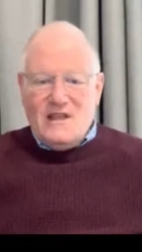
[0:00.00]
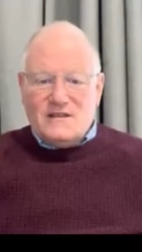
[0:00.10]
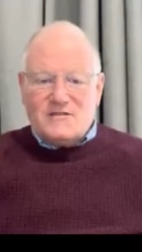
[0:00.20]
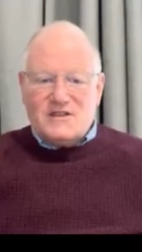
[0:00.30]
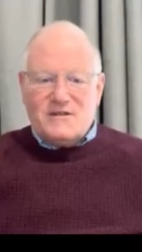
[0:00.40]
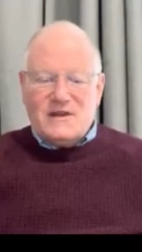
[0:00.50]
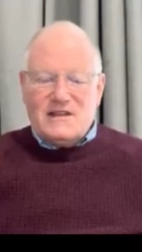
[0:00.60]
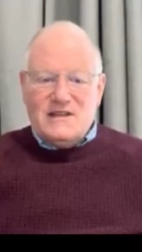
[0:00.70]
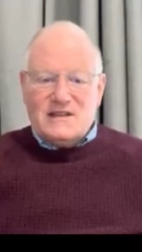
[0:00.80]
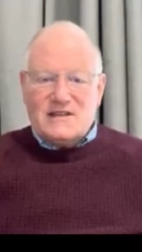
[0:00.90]
Ce que
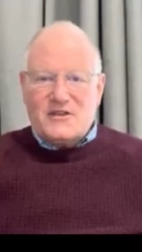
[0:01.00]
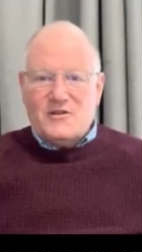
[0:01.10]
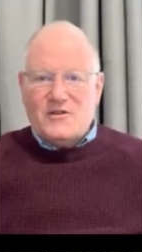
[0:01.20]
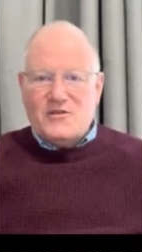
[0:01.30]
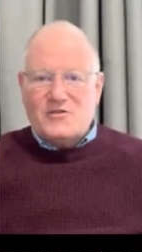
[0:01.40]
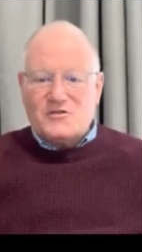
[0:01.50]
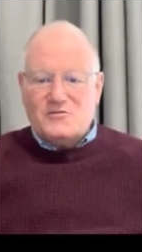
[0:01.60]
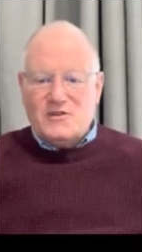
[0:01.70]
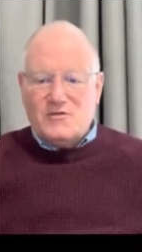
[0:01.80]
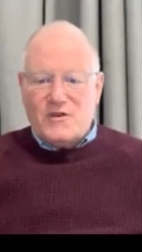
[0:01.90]
j'aimerais dire, c'est
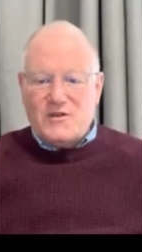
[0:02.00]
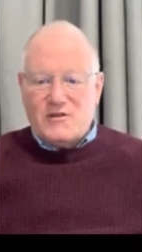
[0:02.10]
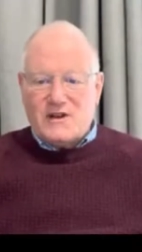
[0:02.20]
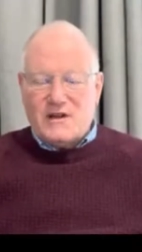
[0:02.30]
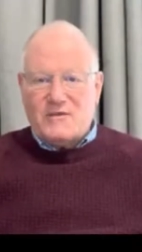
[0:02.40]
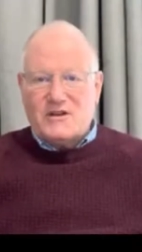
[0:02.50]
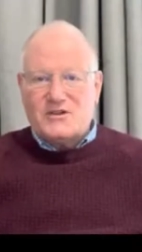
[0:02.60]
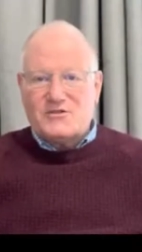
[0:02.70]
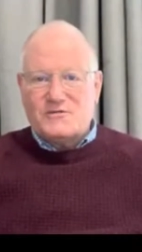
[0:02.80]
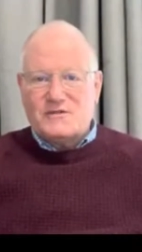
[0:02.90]
qu'aujourd'hui, nous voyons clairement les
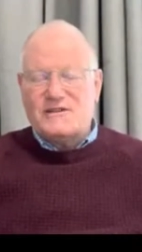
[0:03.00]
choses.